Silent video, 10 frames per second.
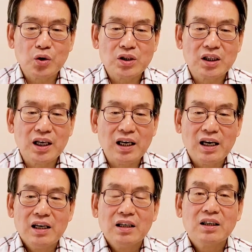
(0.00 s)

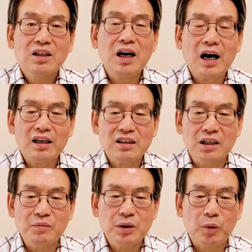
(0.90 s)
소식에 경악을
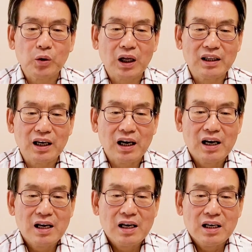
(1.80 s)
금치 못한다.
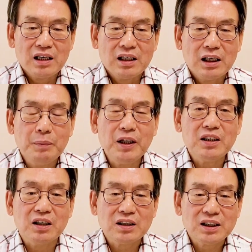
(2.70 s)

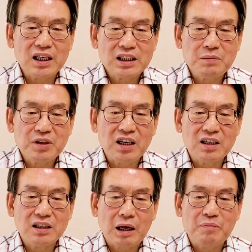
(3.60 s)
이번
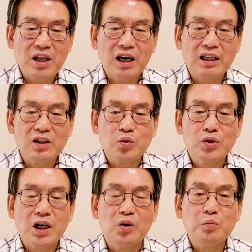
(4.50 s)
영장심사를 담당한
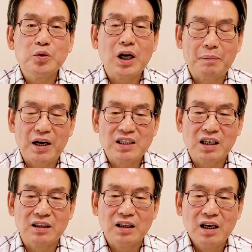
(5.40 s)
유창훈
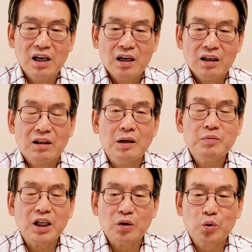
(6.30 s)
부장판사는
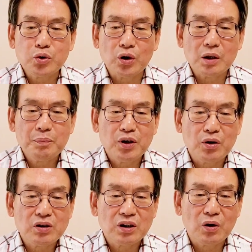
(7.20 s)
검찰이 구속의
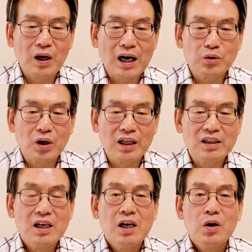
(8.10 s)
필요성으로
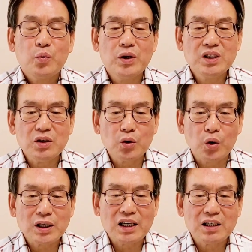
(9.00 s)
강조한
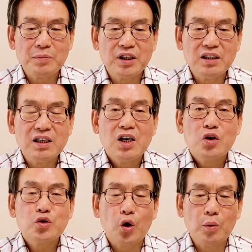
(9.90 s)
위정교사 혐의는
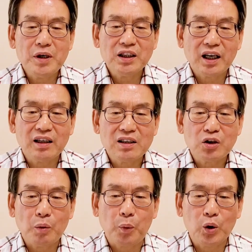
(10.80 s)
소명된
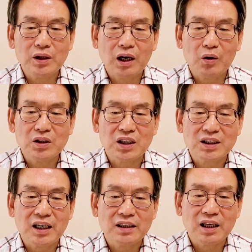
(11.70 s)
것으로 보인다고
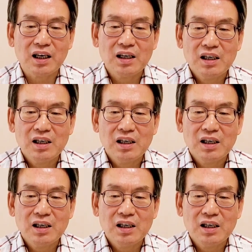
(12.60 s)
적시하였다.